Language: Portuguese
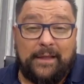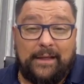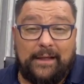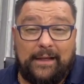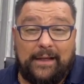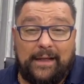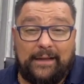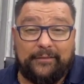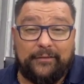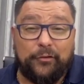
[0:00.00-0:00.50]

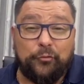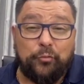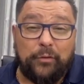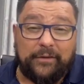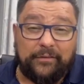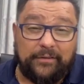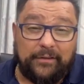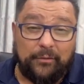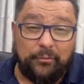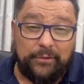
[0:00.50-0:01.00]
a
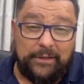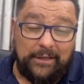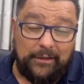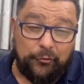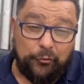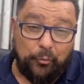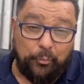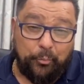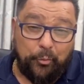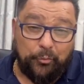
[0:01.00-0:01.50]
situação dele,
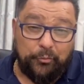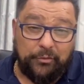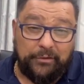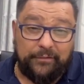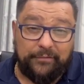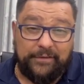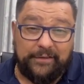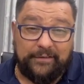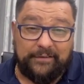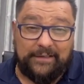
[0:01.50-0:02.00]
seu ponto de
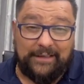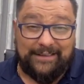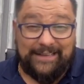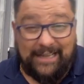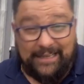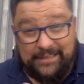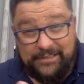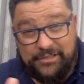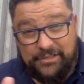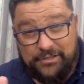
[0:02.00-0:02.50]
vista da
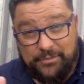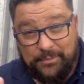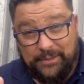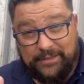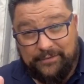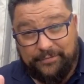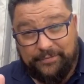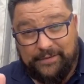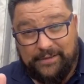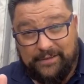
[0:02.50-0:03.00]
legítima
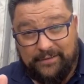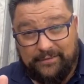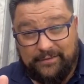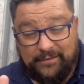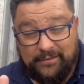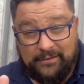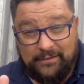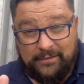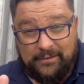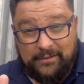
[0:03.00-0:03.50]
defesa,
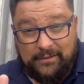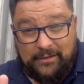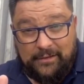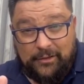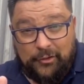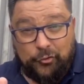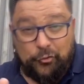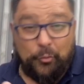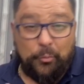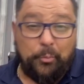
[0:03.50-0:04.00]

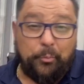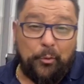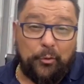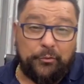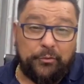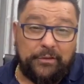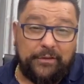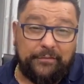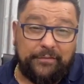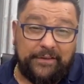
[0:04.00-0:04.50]
sob o
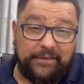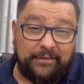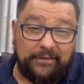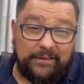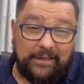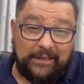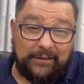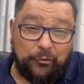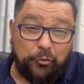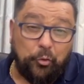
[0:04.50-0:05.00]
ponto de
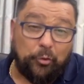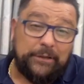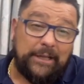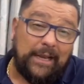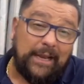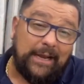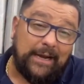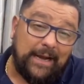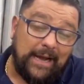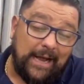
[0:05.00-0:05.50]
vista do
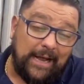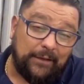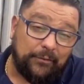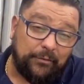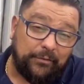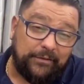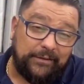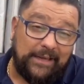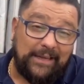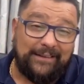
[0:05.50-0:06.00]
delegado,
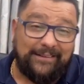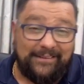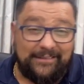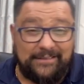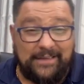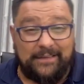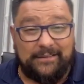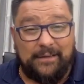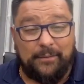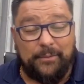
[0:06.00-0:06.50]
se esse é,
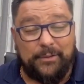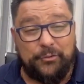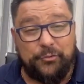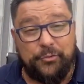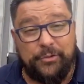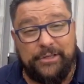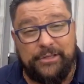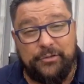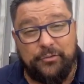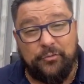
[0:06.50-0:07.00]
tratamento
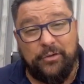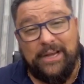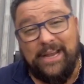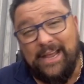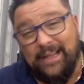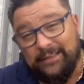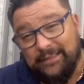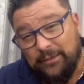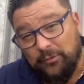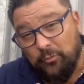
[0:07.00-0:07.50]
jurídico ele é
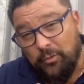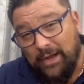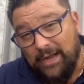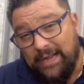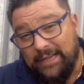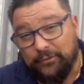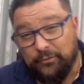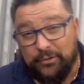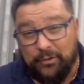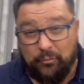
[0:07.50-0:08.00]

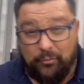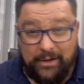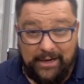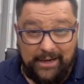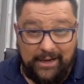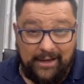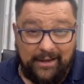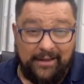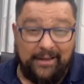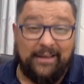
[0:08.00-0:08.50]
adequado, não
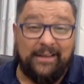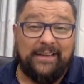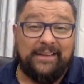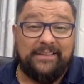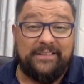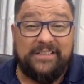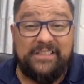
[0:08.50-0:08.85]
é, se